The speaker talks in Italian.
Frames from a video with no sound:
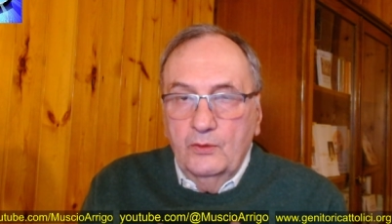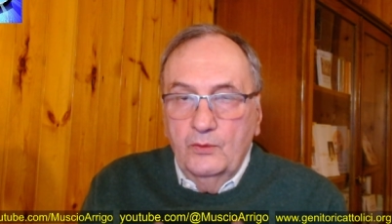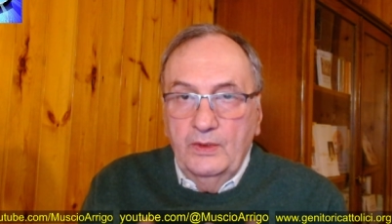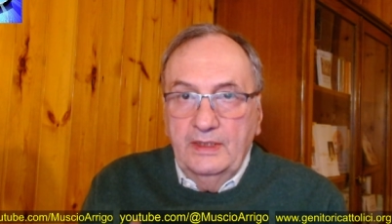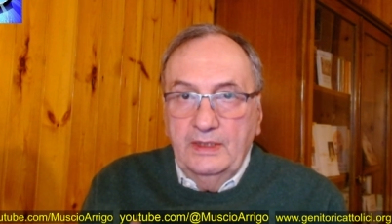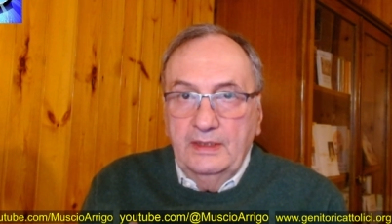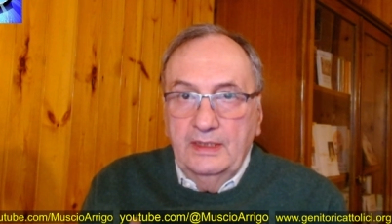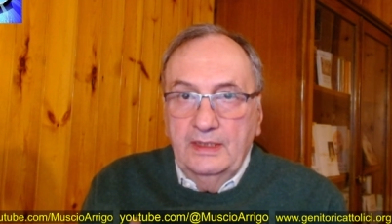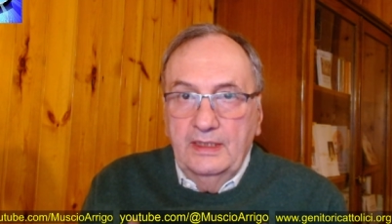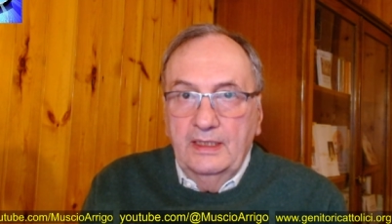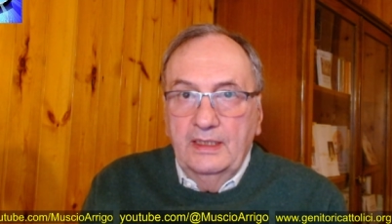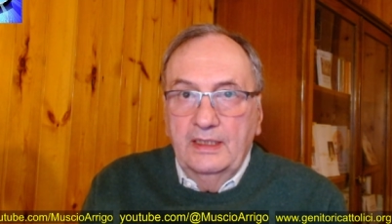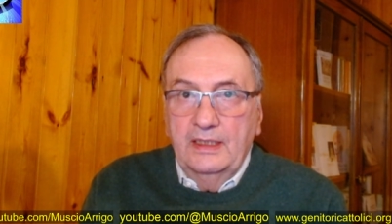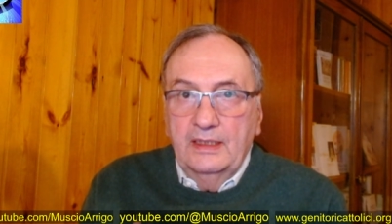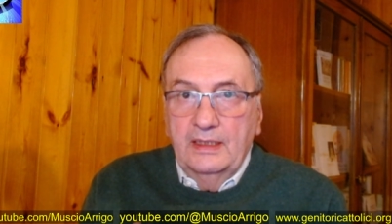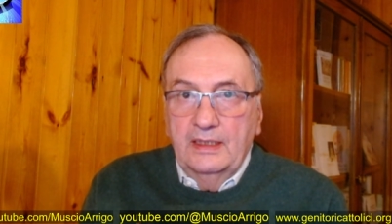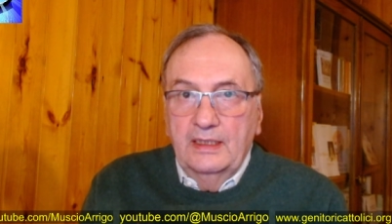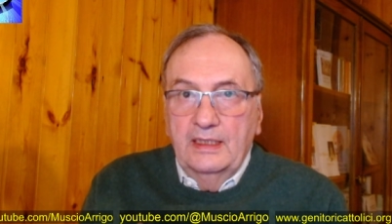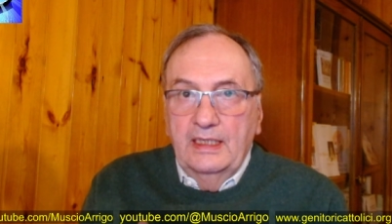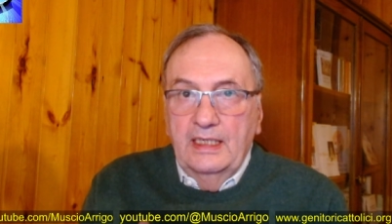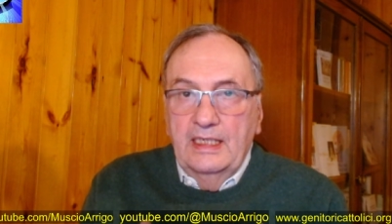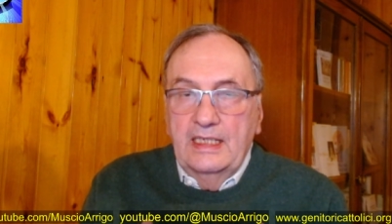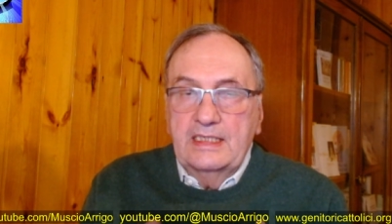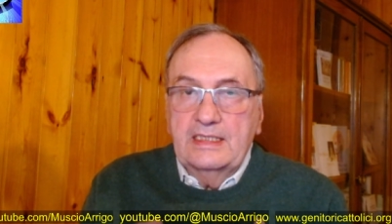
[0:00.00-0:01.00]
quindi
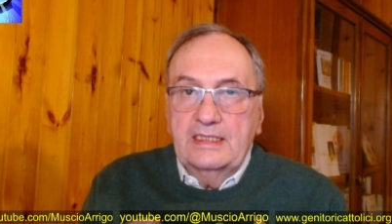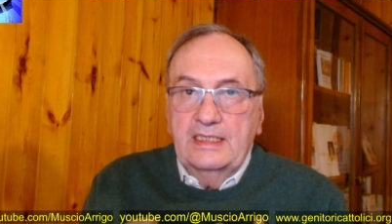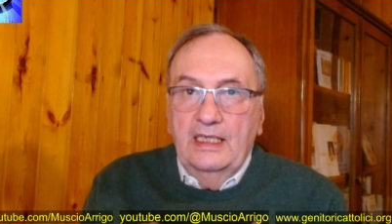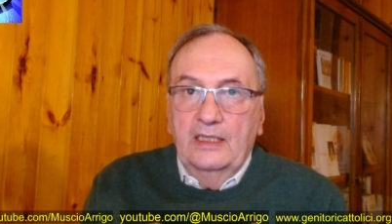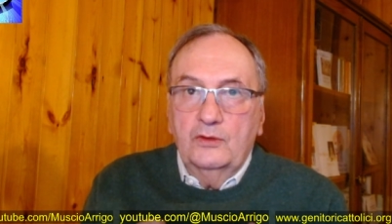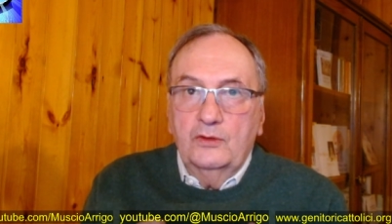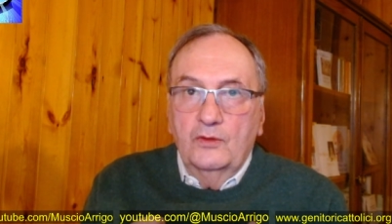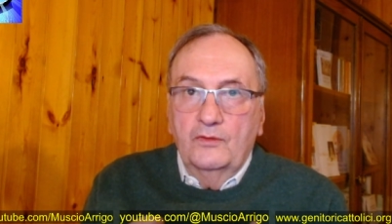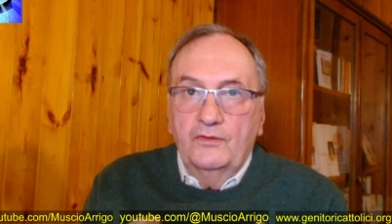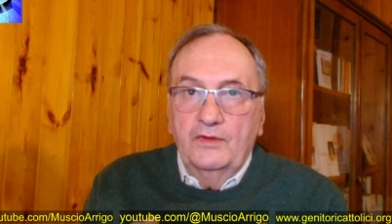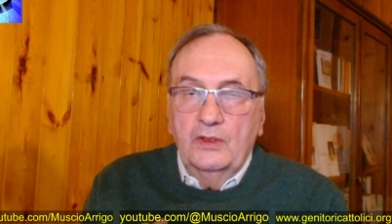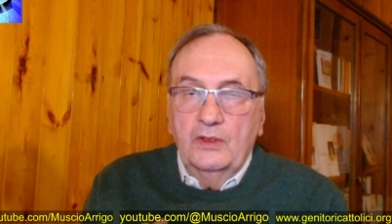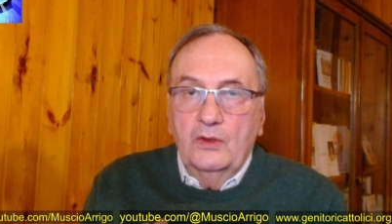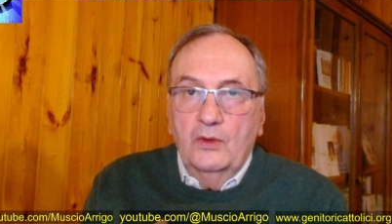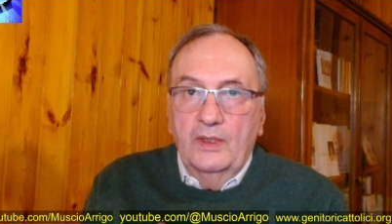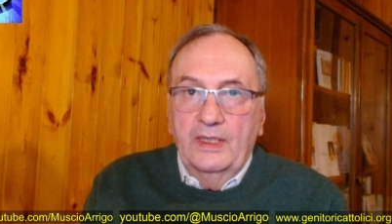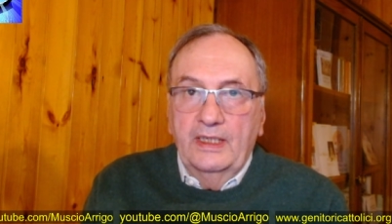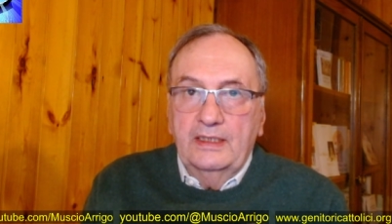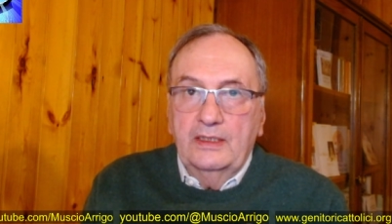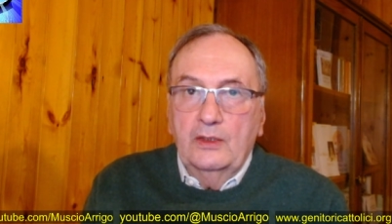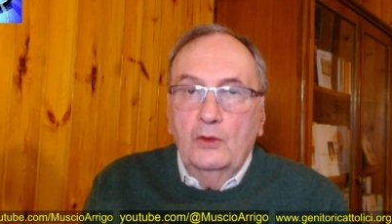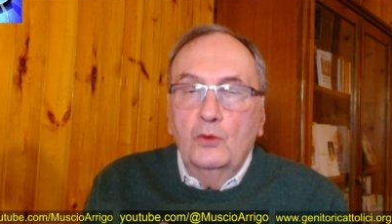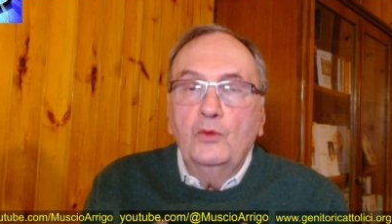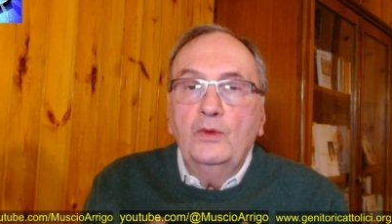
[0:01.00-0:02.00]
è stato,
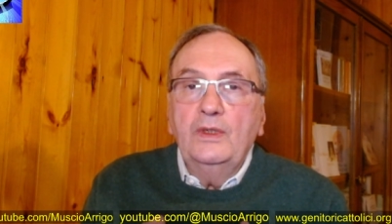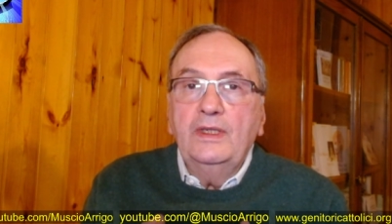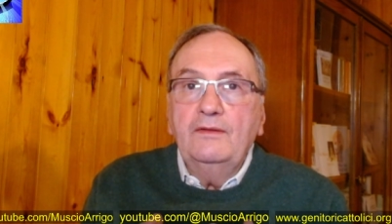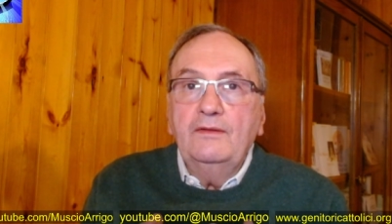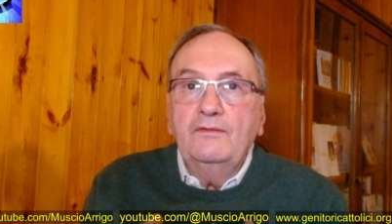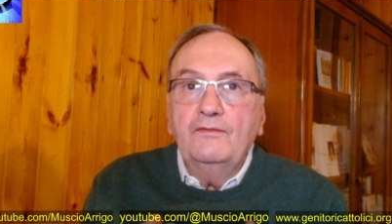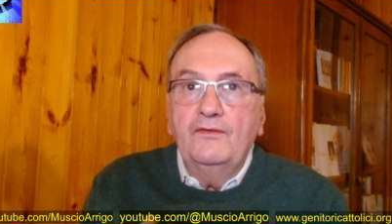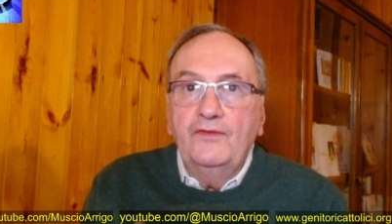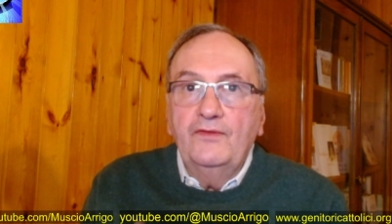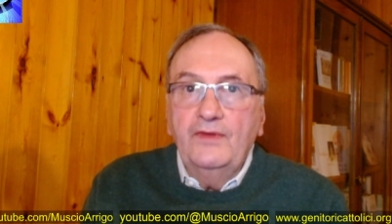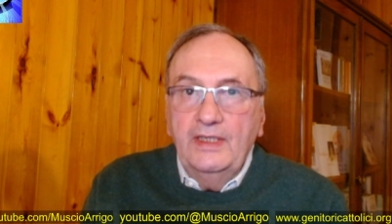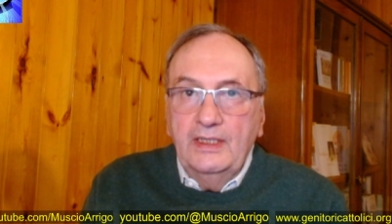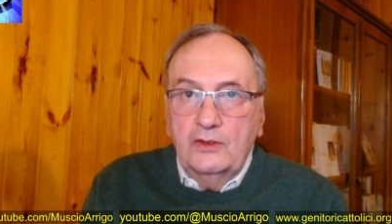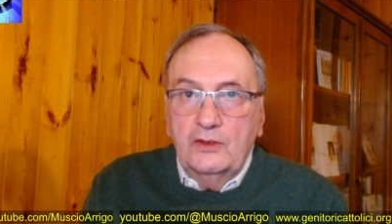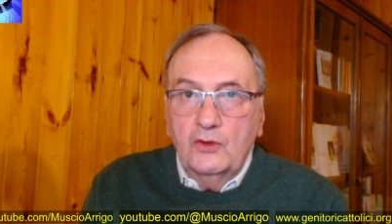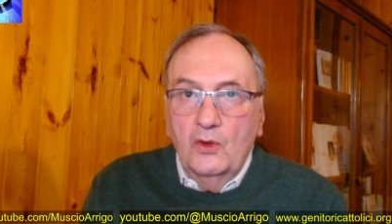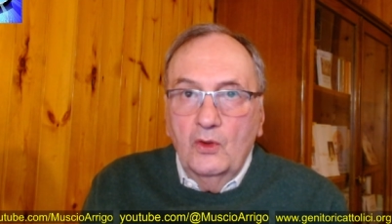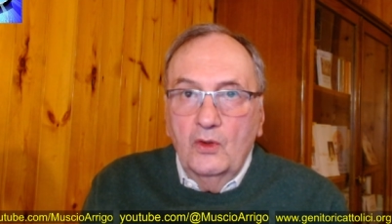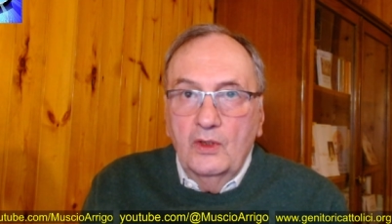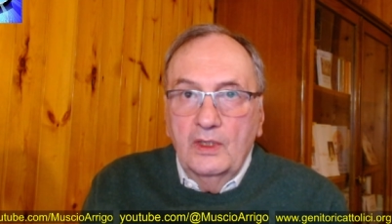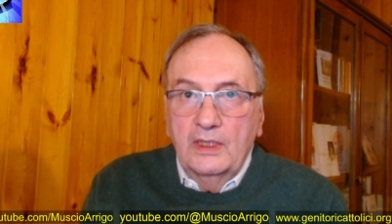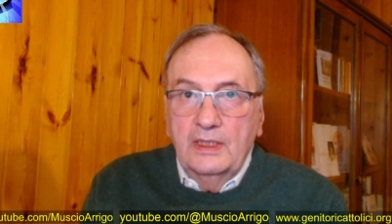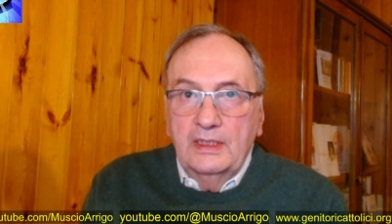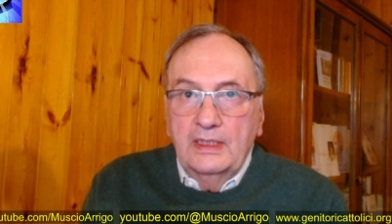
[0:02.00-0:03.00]
virgolette, un
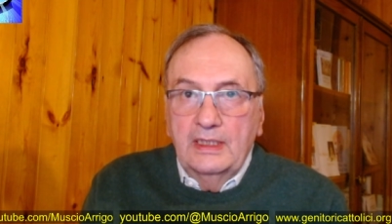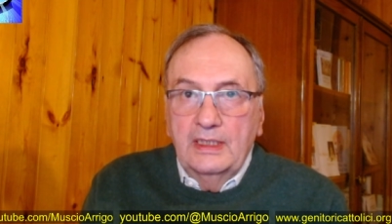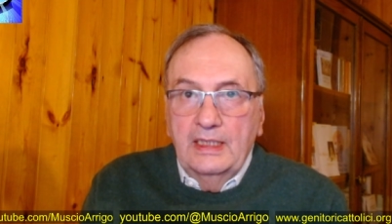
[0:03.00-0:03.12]
invito